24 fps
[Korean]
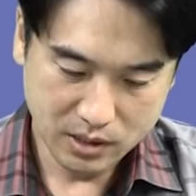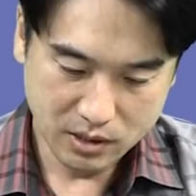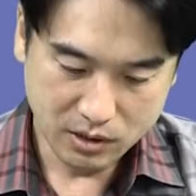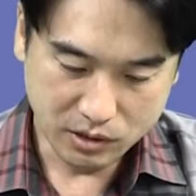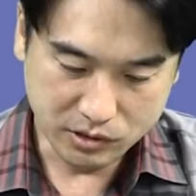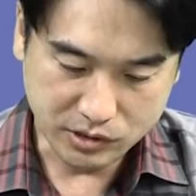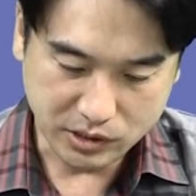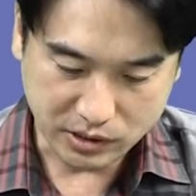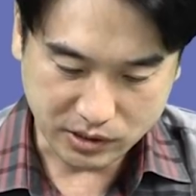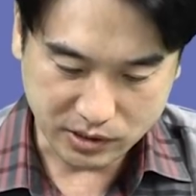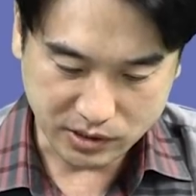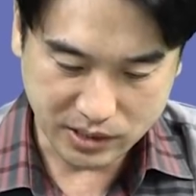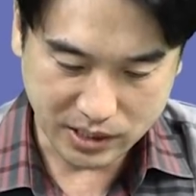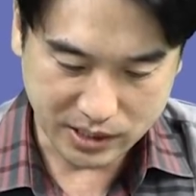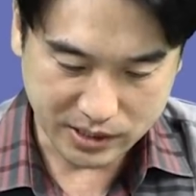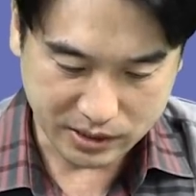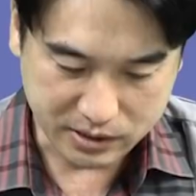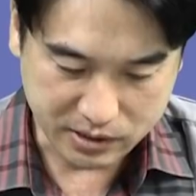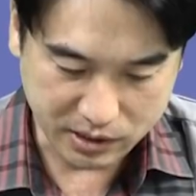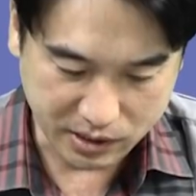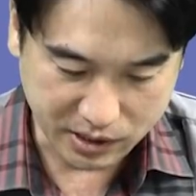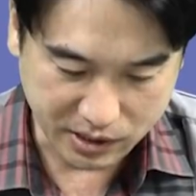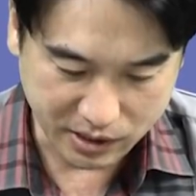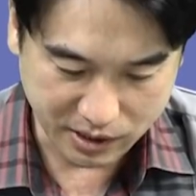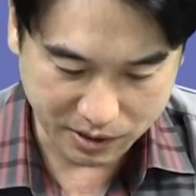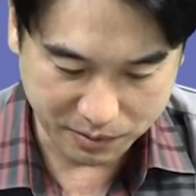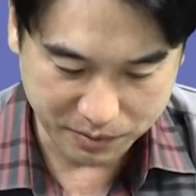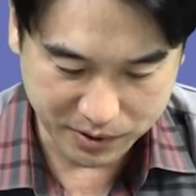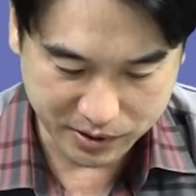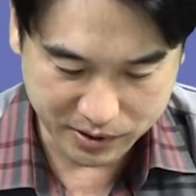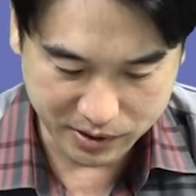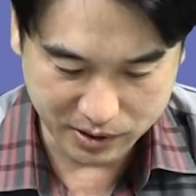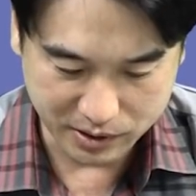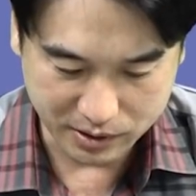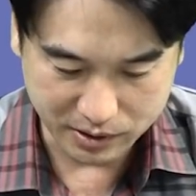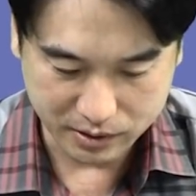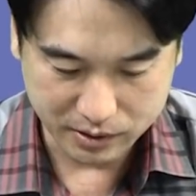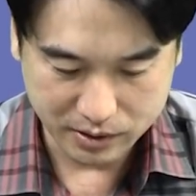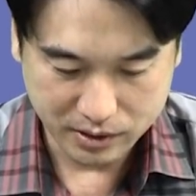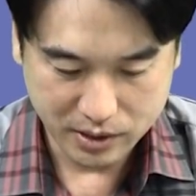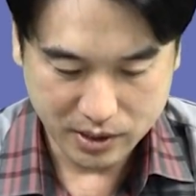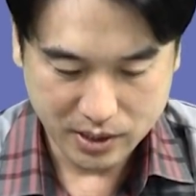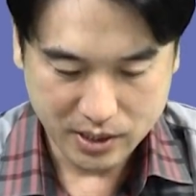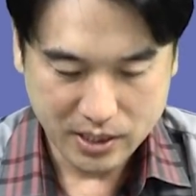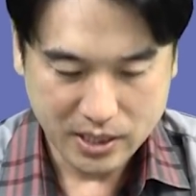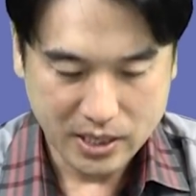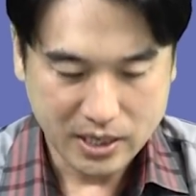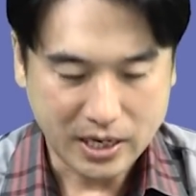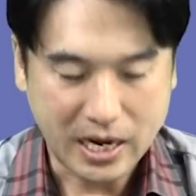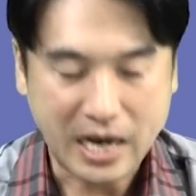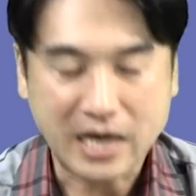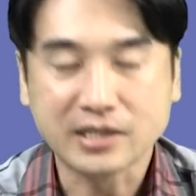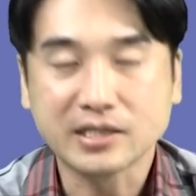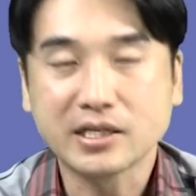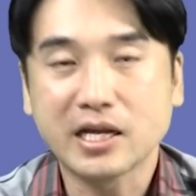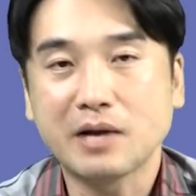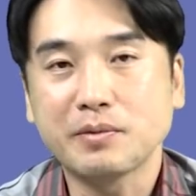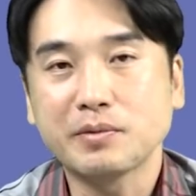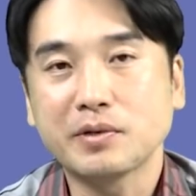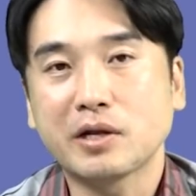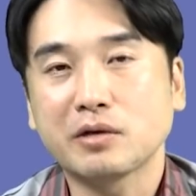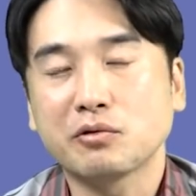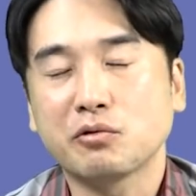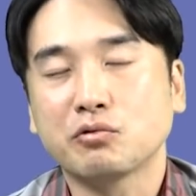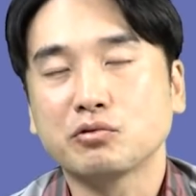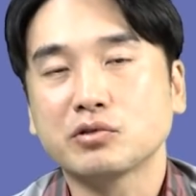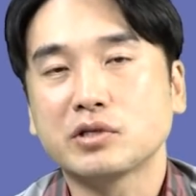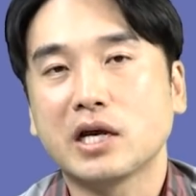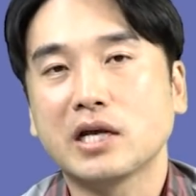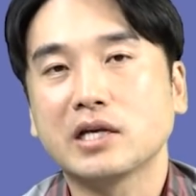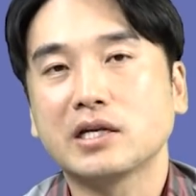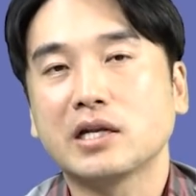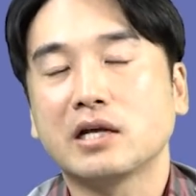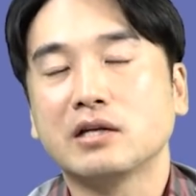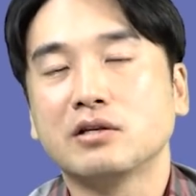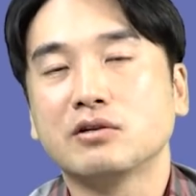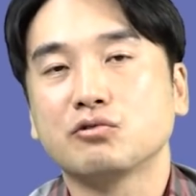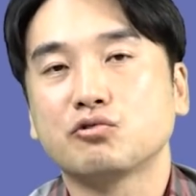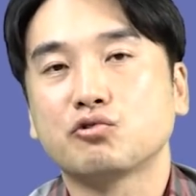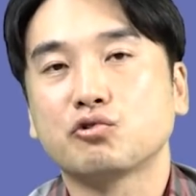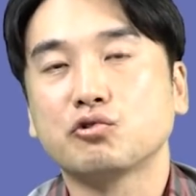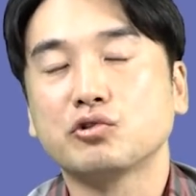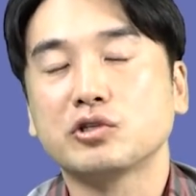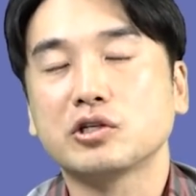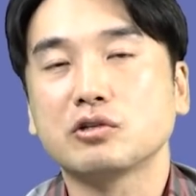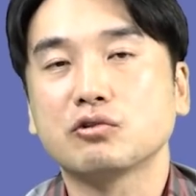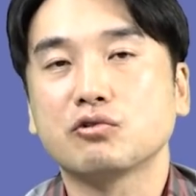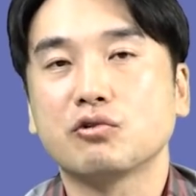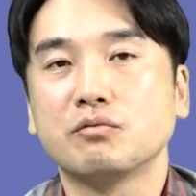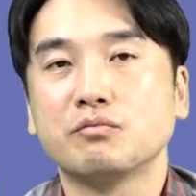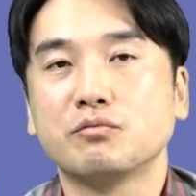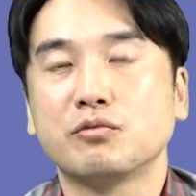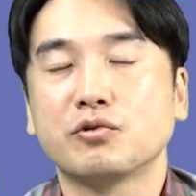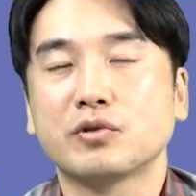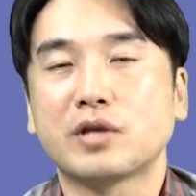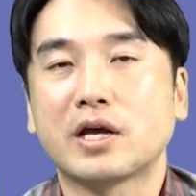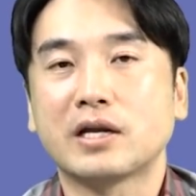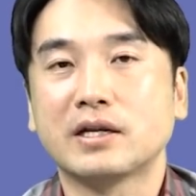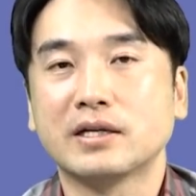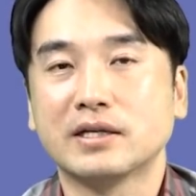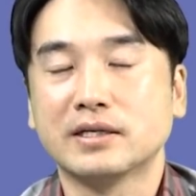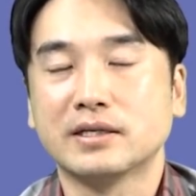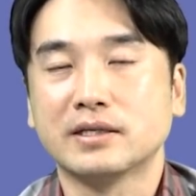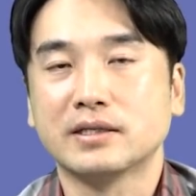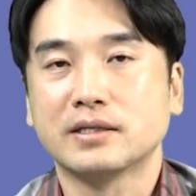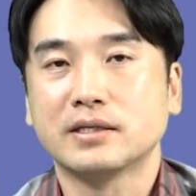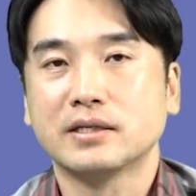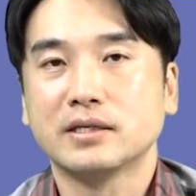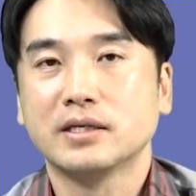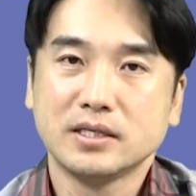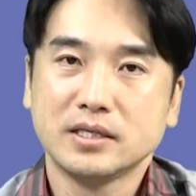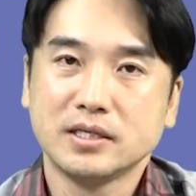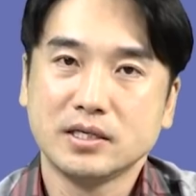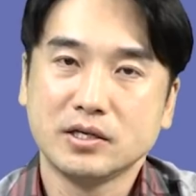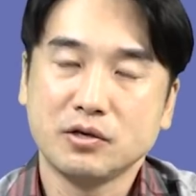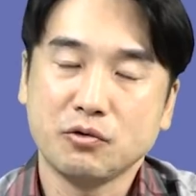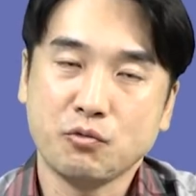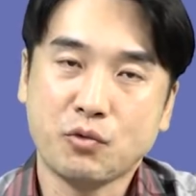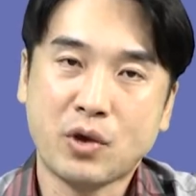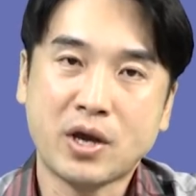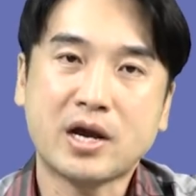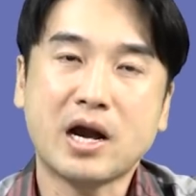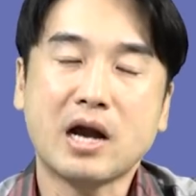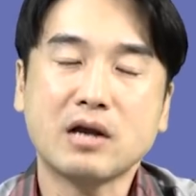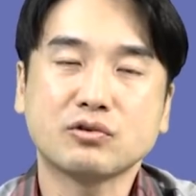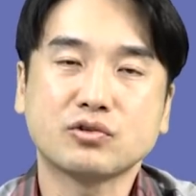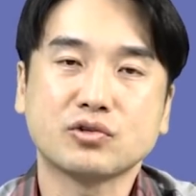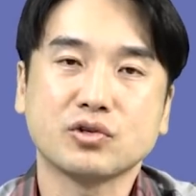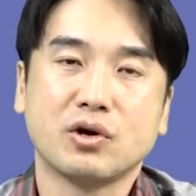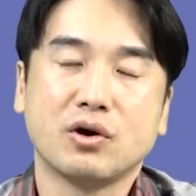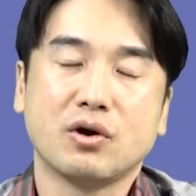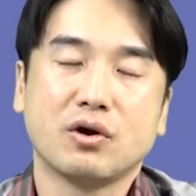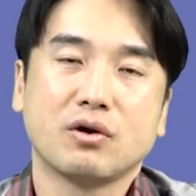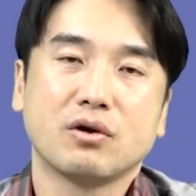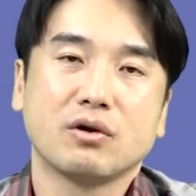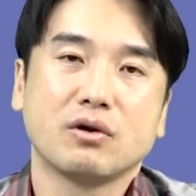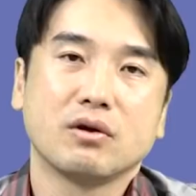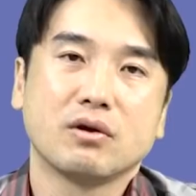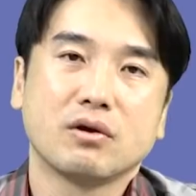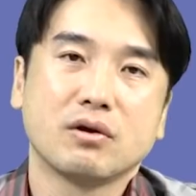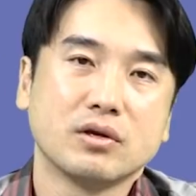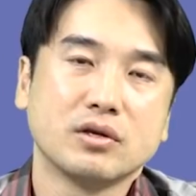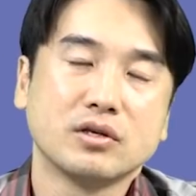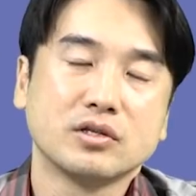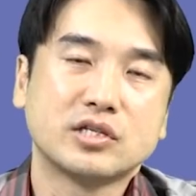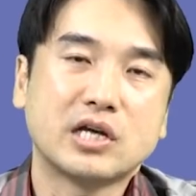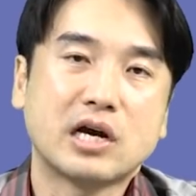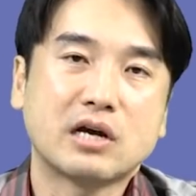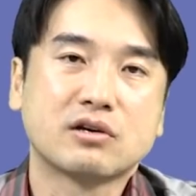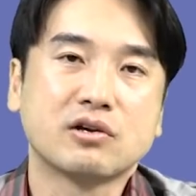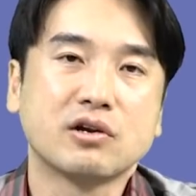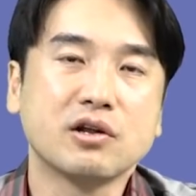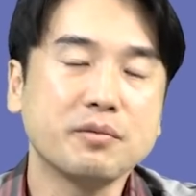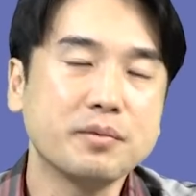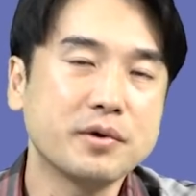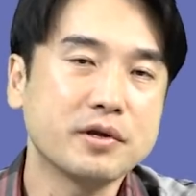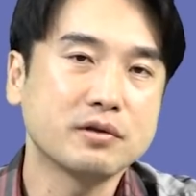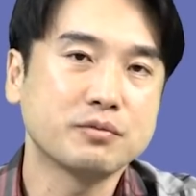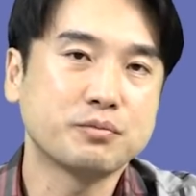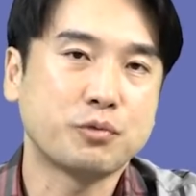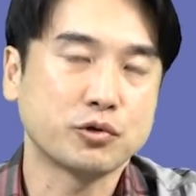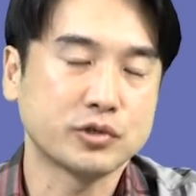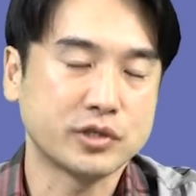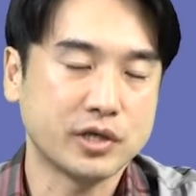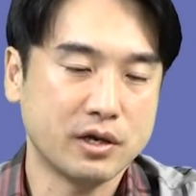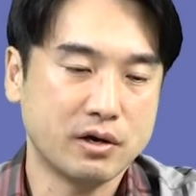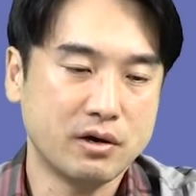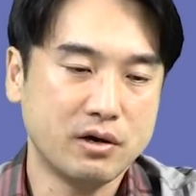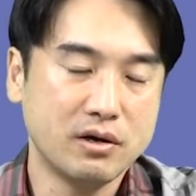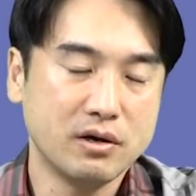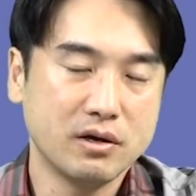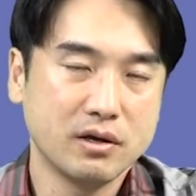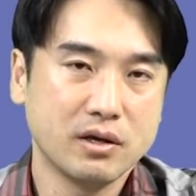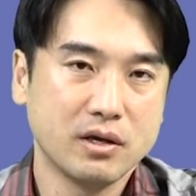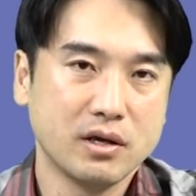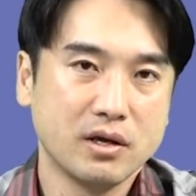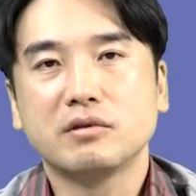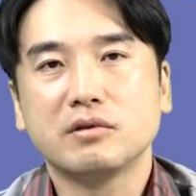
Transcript: 어쨌든 간에 그렇게 되면은 강남이나 용산이나 이런 중심권보다는 외곽 쪽. 자 그러면은 보세요.